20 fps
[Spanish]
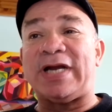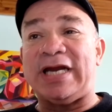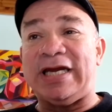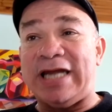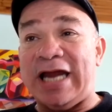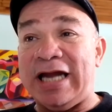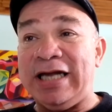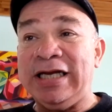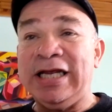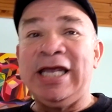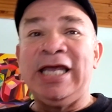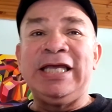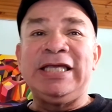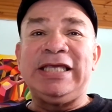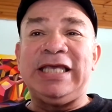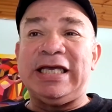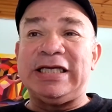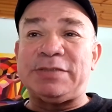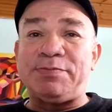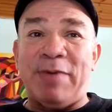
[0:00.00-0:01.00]
virreinal
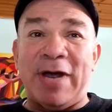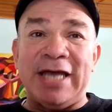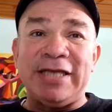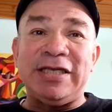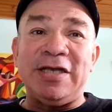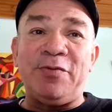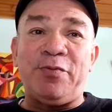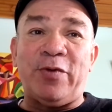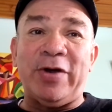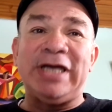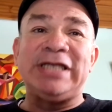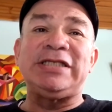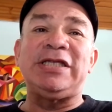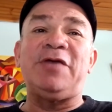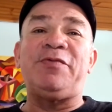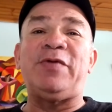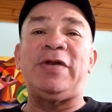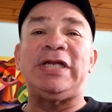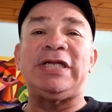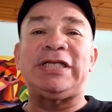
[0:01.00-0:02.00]
y España fue
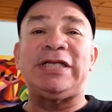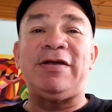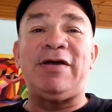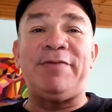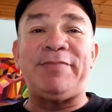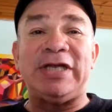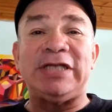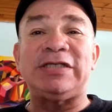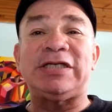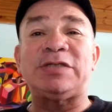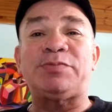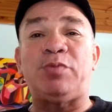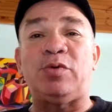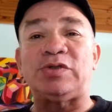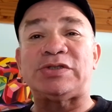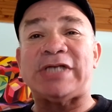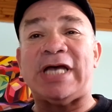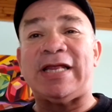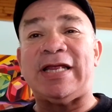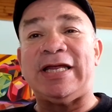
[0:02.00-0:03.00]
definitivamente
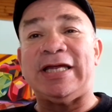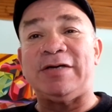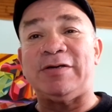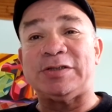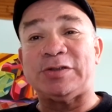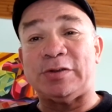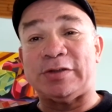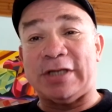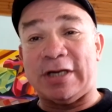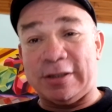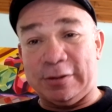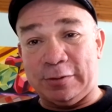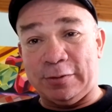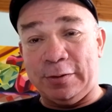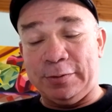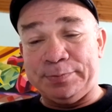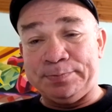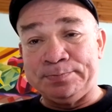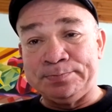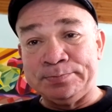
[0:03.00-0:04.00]
expulsada de nuestro
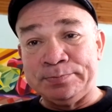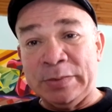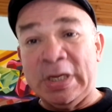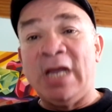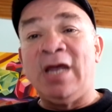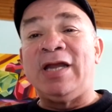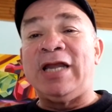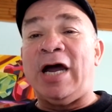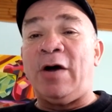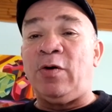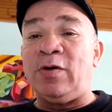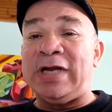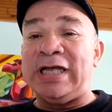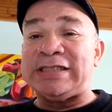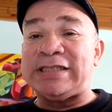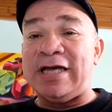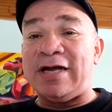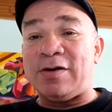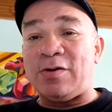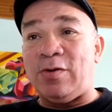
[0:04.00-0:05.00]
territorio.
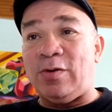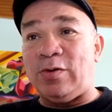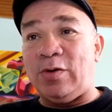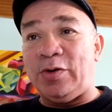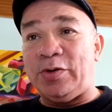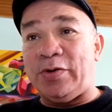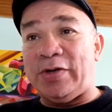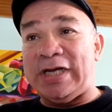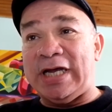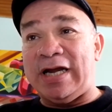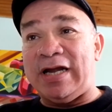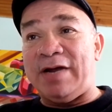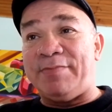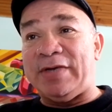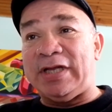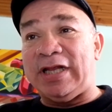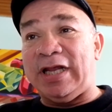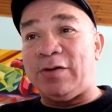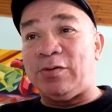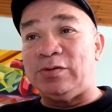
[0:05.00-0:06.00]
Nabonazar Cogollo, La
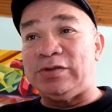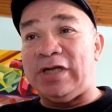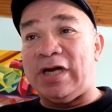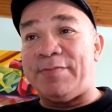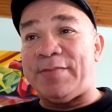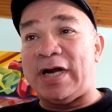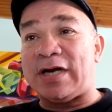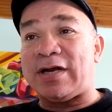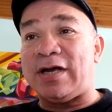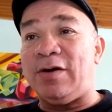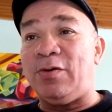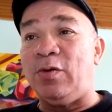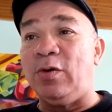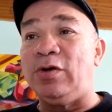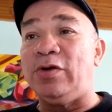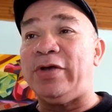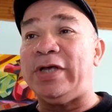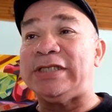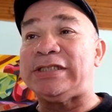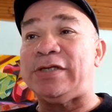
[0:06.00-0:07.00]
Madrid, Cundinamarca,
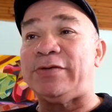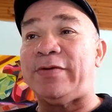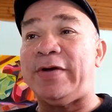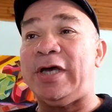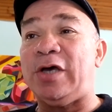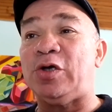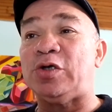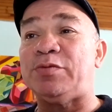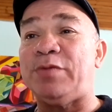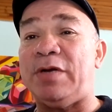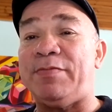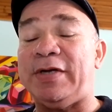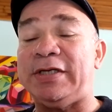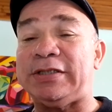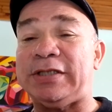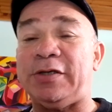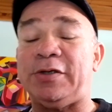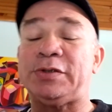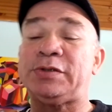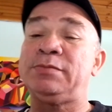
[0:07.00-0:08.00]
julio 19 de
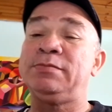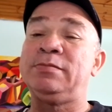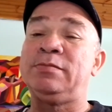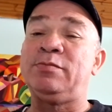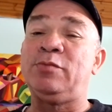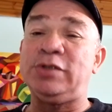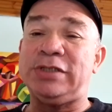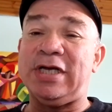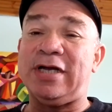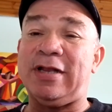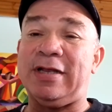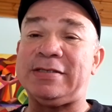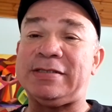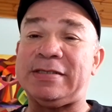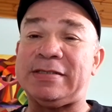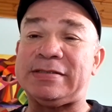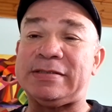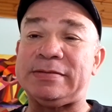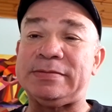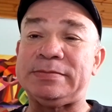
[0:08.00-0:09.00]
2022. Muchas
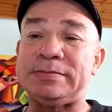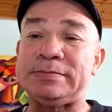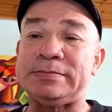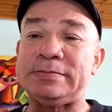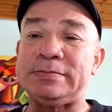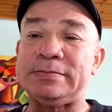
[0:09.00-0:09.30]
gracias.